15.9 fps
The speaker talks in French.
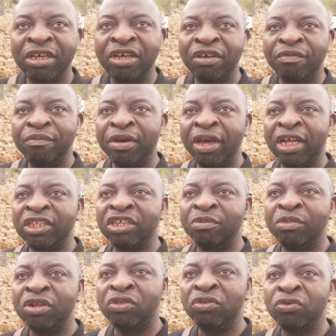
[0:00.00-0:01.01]
Mhm. Mais en
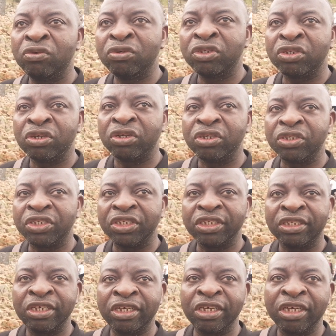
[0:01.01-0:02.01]
2012, euh,
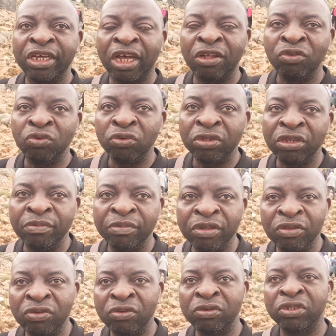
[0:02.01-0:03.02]
c'était en août
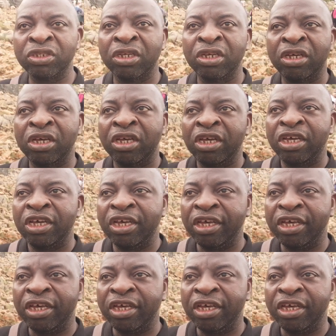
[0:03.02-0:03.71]
2012, mhm.